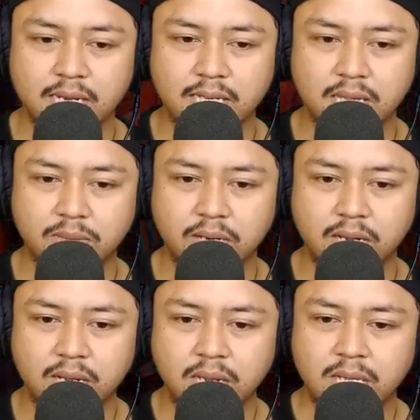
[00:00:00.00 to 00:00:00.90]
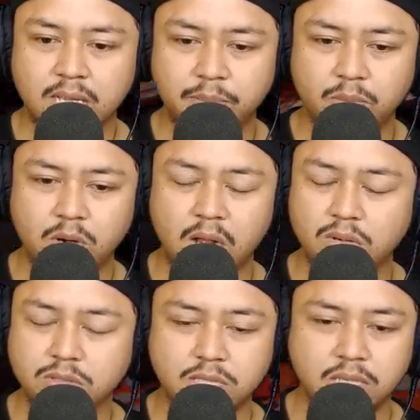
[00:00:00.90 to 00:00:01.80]
tadi teman-teman ya. Tapi menurut
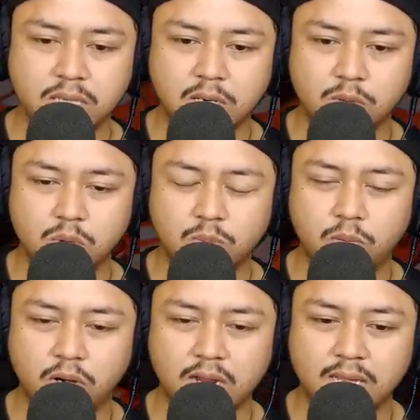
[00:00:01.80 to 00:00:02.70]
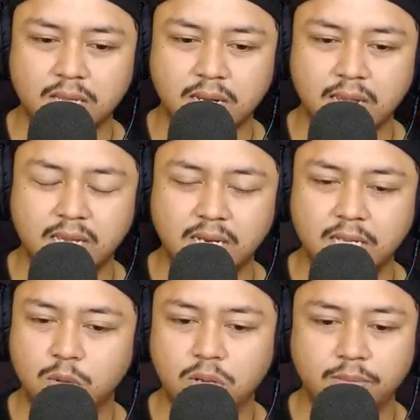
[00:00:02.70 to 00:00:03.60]
aku sih untuk bolt cutter kayak
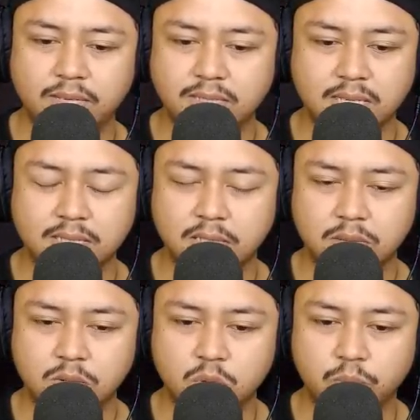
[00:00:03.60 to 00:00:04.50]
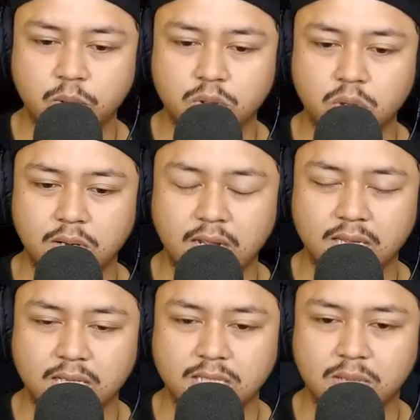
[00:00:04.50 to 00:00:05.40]
gini itu nggak bisa sih untuk potong
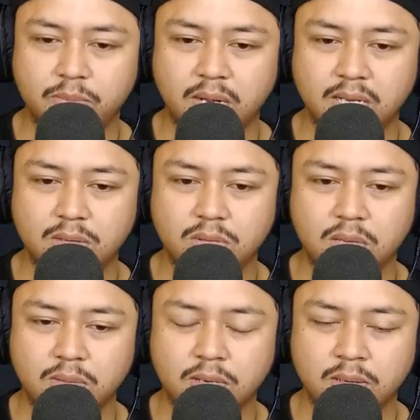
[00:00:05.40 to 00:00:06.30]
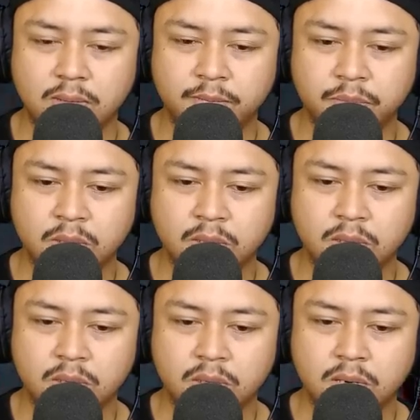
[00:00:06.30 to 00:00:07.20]
rantai setebal itu teman-teman
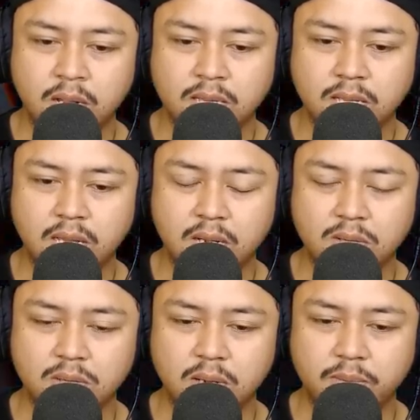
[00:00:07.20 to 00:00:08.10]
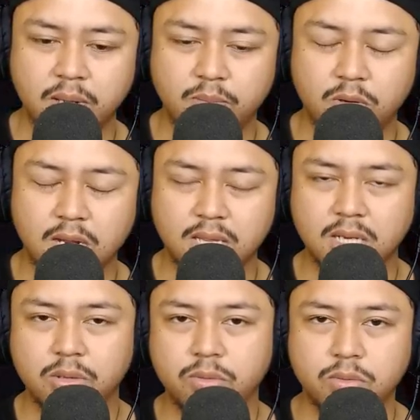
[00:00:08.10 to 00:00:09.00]
rantai yang apa ya bolt cutter
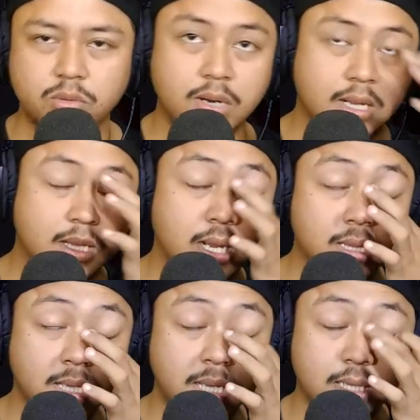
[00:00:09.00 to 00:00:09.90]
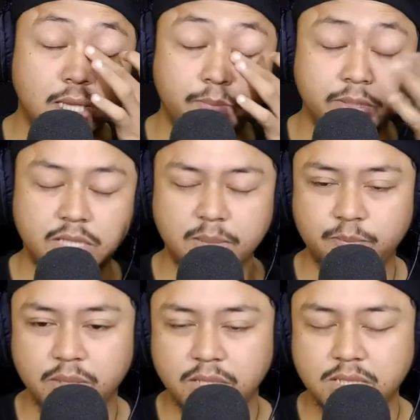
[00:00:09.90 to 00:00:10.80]
itu untuk rantai-rantai yang
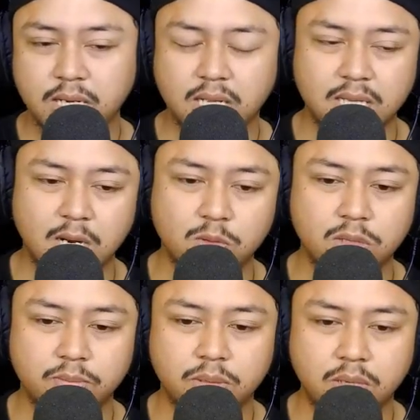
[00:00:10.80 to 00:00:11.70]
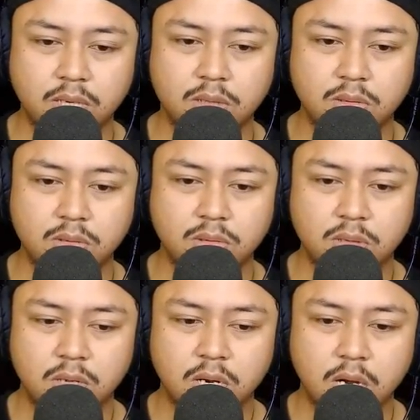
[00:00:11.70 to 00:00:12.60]
tipis-tipis yang enggak terlalu tebel gitu loh
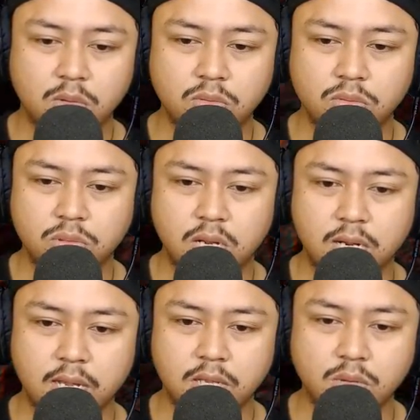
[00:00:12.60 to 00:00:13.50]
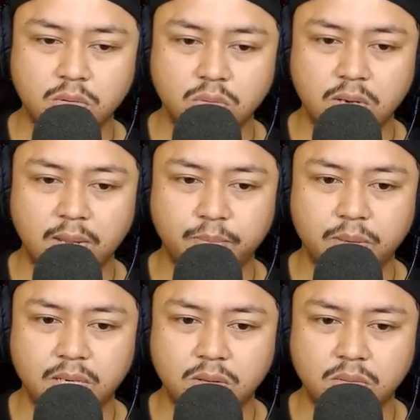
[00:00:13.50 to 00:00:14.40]
kalau udah kayak gitu tuh
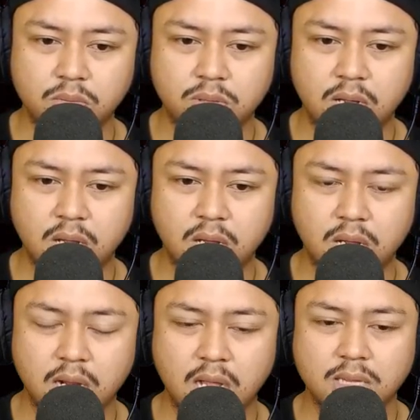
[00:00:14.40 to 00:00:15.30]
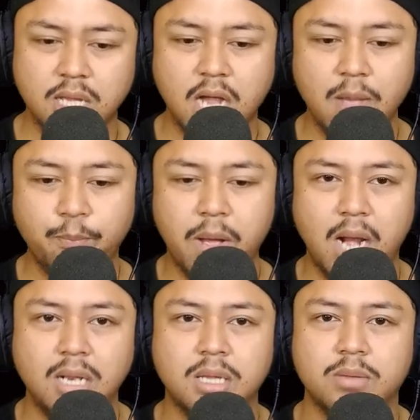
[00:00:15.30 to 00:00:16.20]
levelnya tuh udah rantai
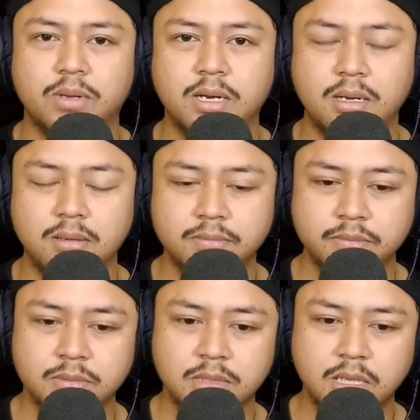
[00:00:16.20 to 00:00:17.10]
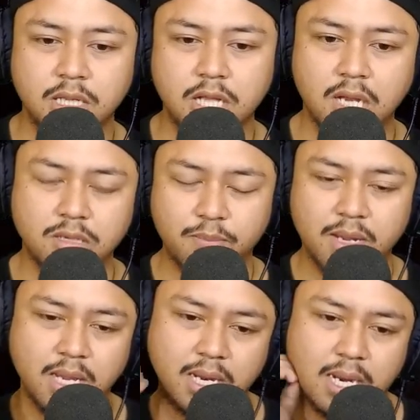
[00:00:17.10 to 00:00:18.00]
kapal teman-teman ya ini kita harus
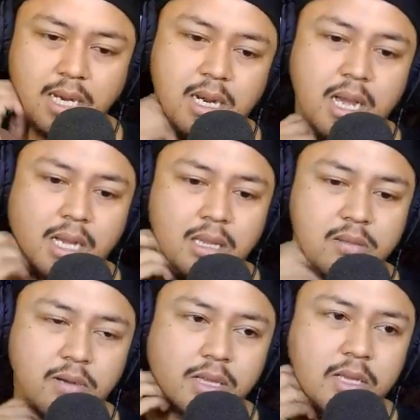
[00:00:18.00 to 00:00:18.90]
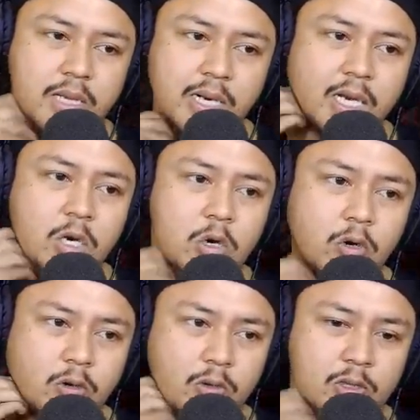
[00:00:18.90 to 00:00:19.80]
pakai gerinda teman-teman atau
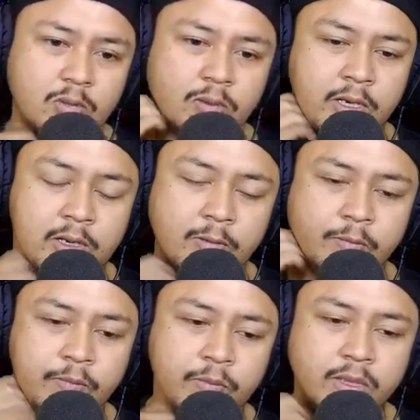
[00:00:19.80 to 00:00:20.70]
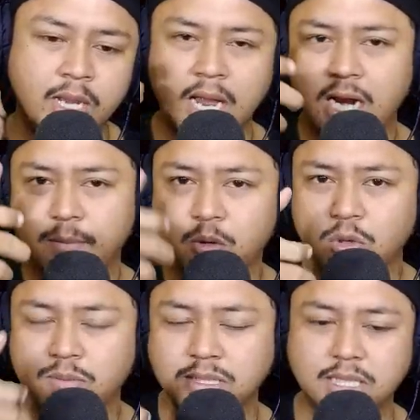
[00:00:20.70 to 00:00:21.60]
gerindo teman-teman ya alat
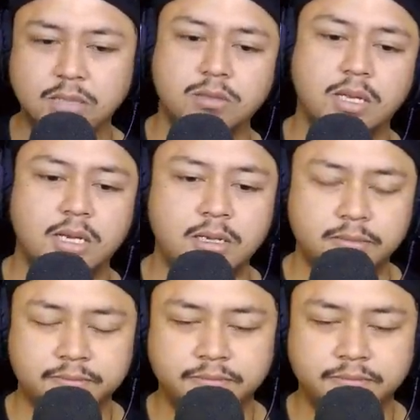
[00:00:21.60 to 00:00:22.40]
potong besi itu ya